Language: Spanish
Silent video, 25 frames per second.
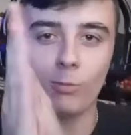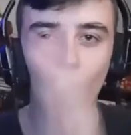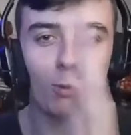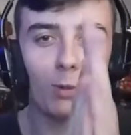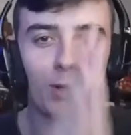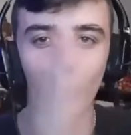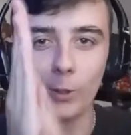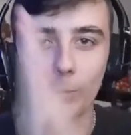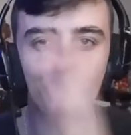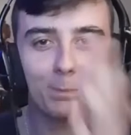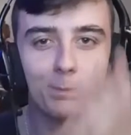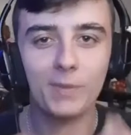
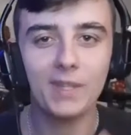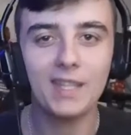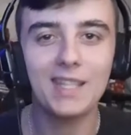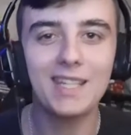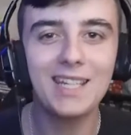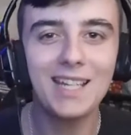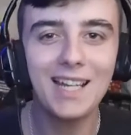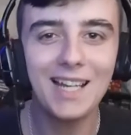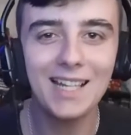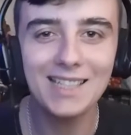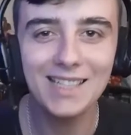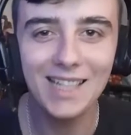bueno,
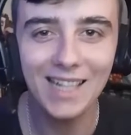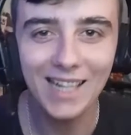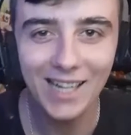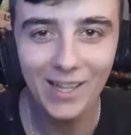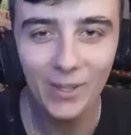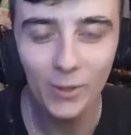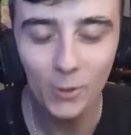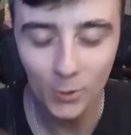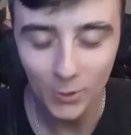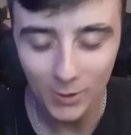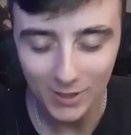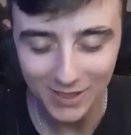ya ha
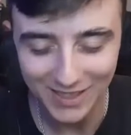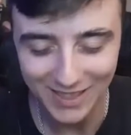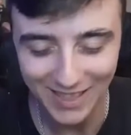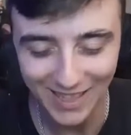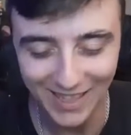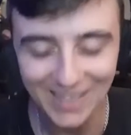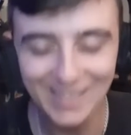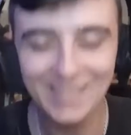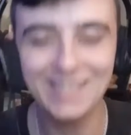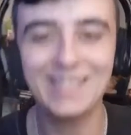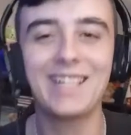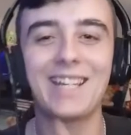llegado,
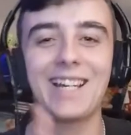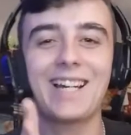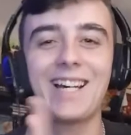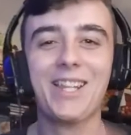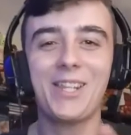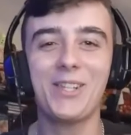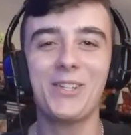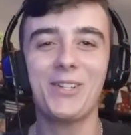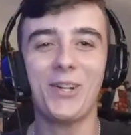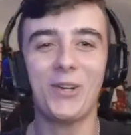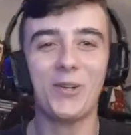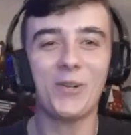ya ha
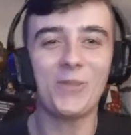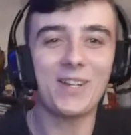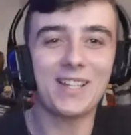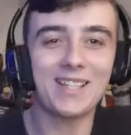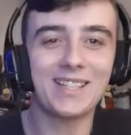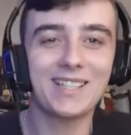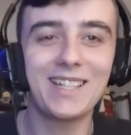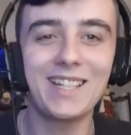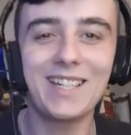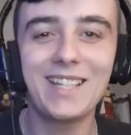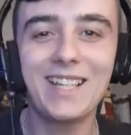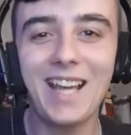llegado la nueva
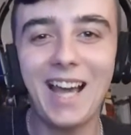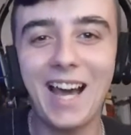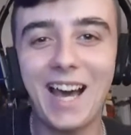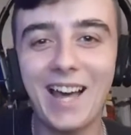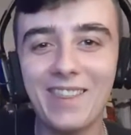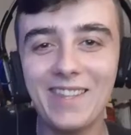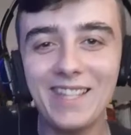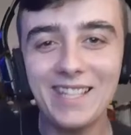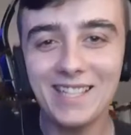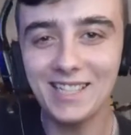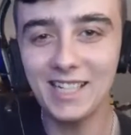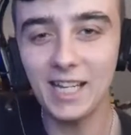serie a
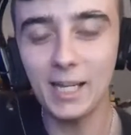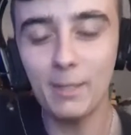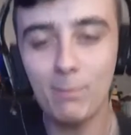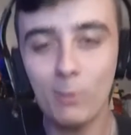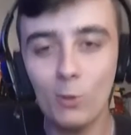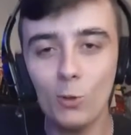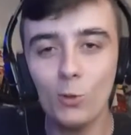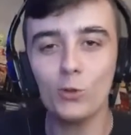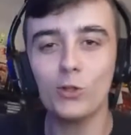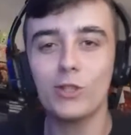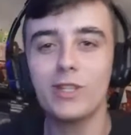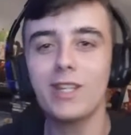Disney
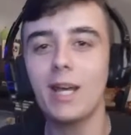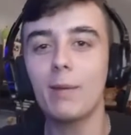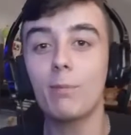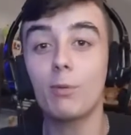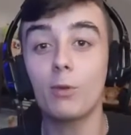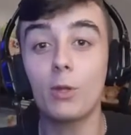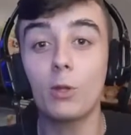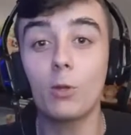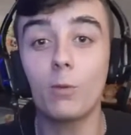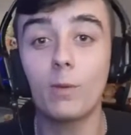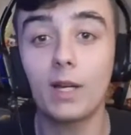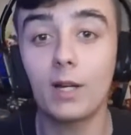Plus. Ya he
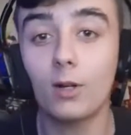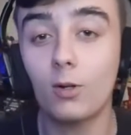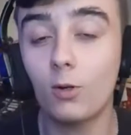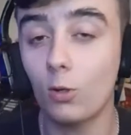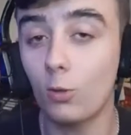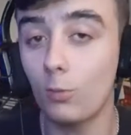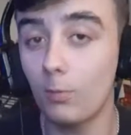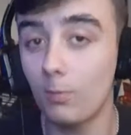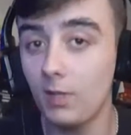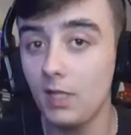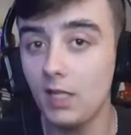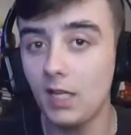podido ver
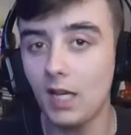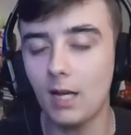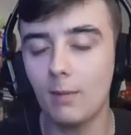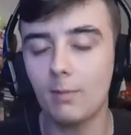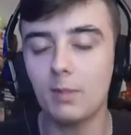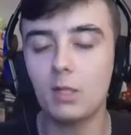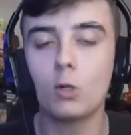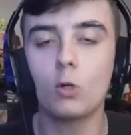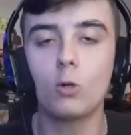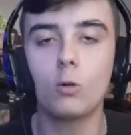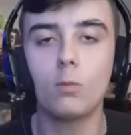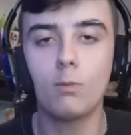con mi
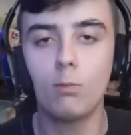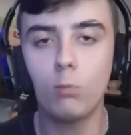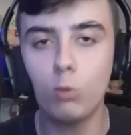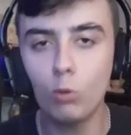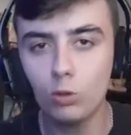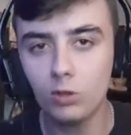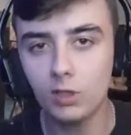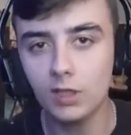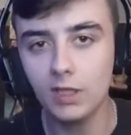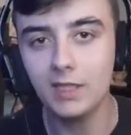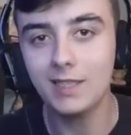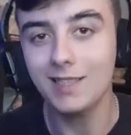amigo
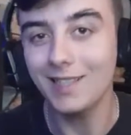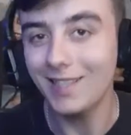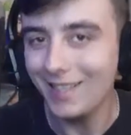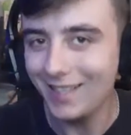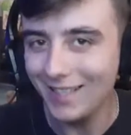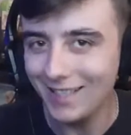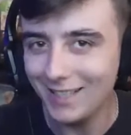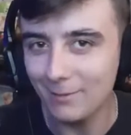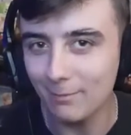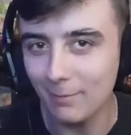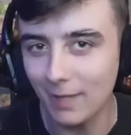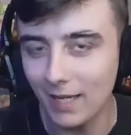Buskis
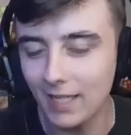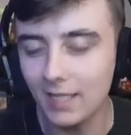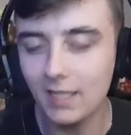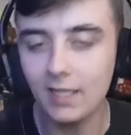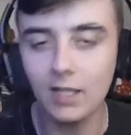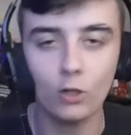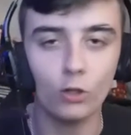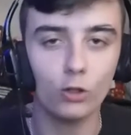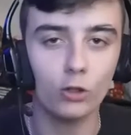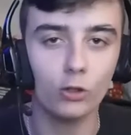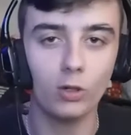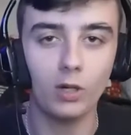Ismael,
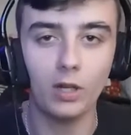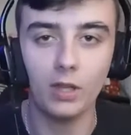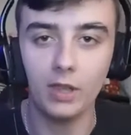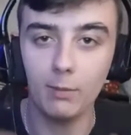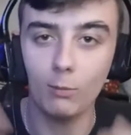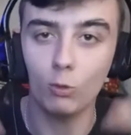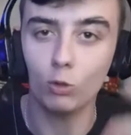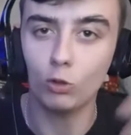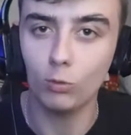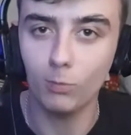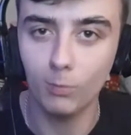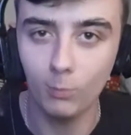que nosotros le
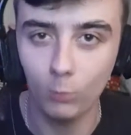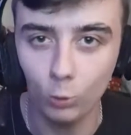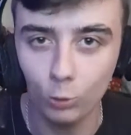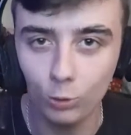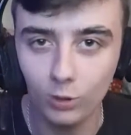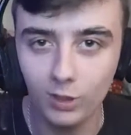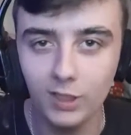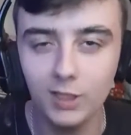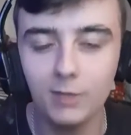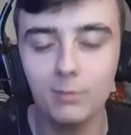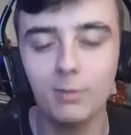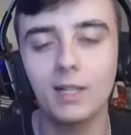decimos
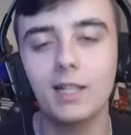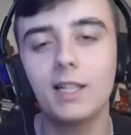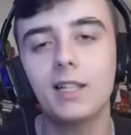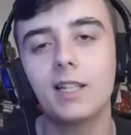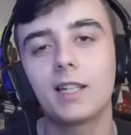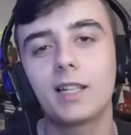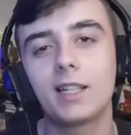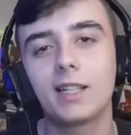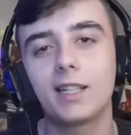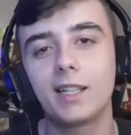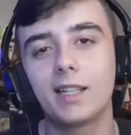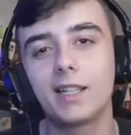Buskis, ¿vale?
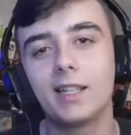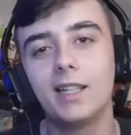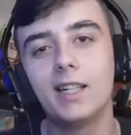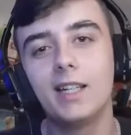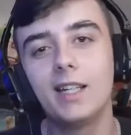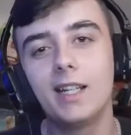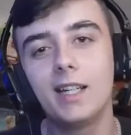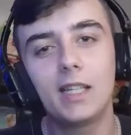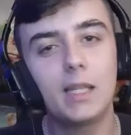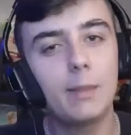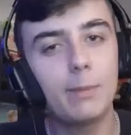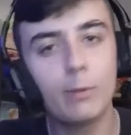Que eh,
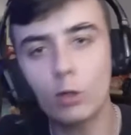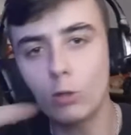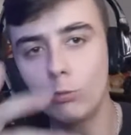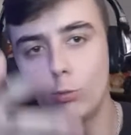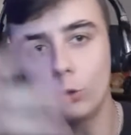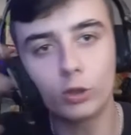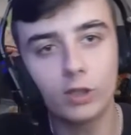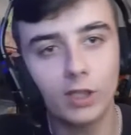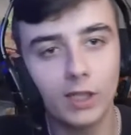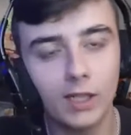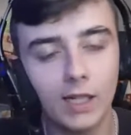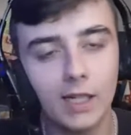típico
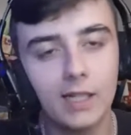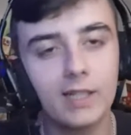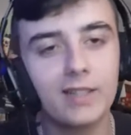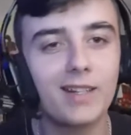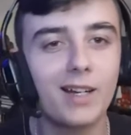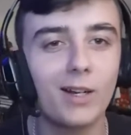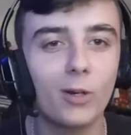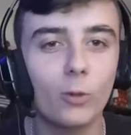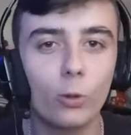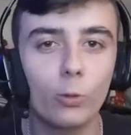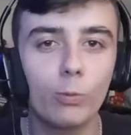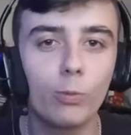mote
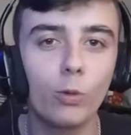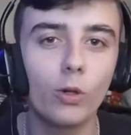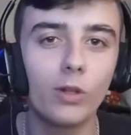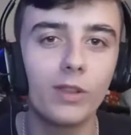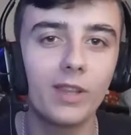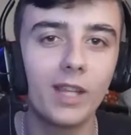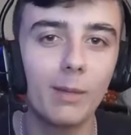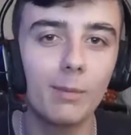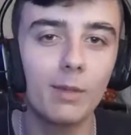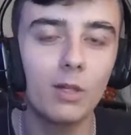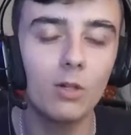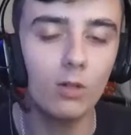entre el grupo
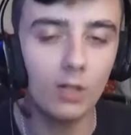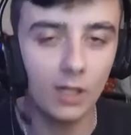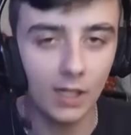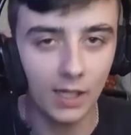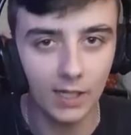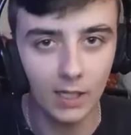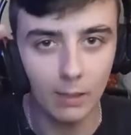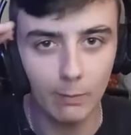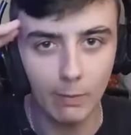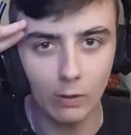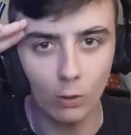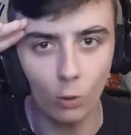de amigos, que de
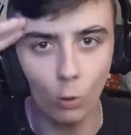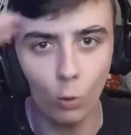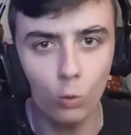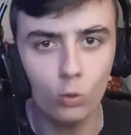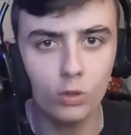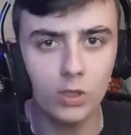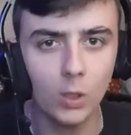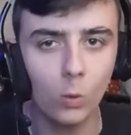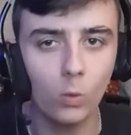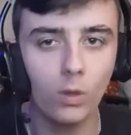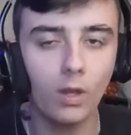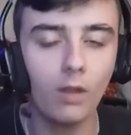aquí le mando un
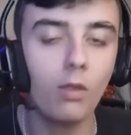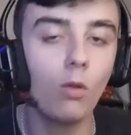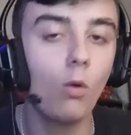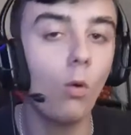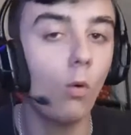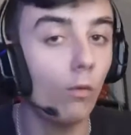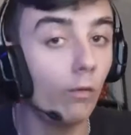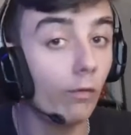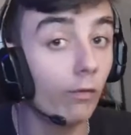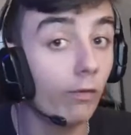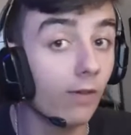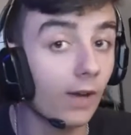saludazo,
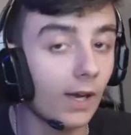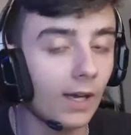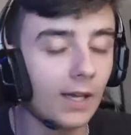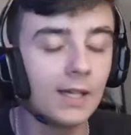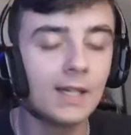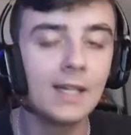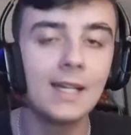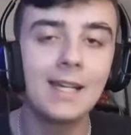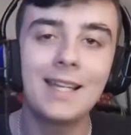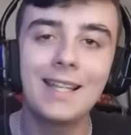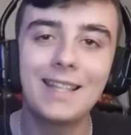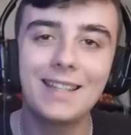un fan
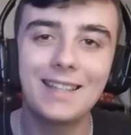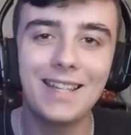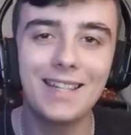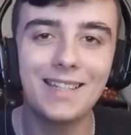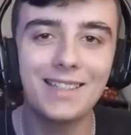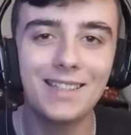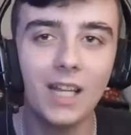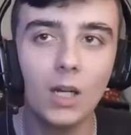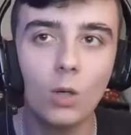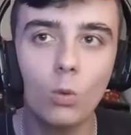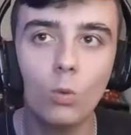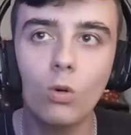de
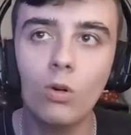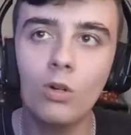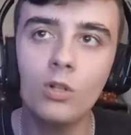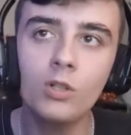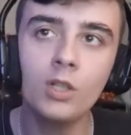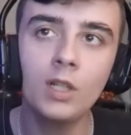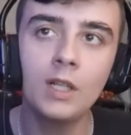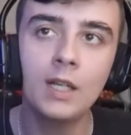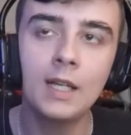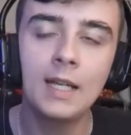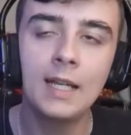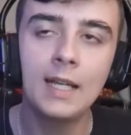Star Wars.